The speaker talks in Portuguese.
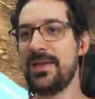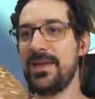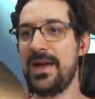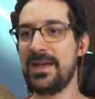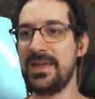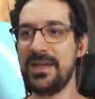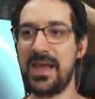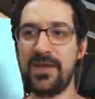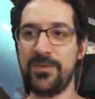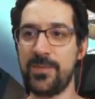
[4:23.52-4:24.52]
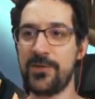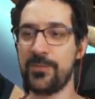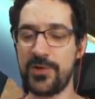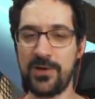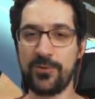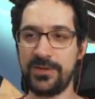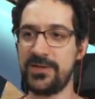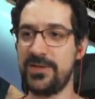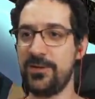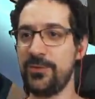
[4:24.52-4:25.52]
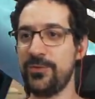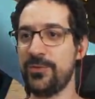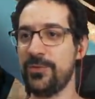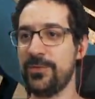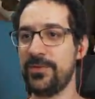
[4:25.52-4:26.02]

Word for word: Aqui em live mesmo já aconteceu do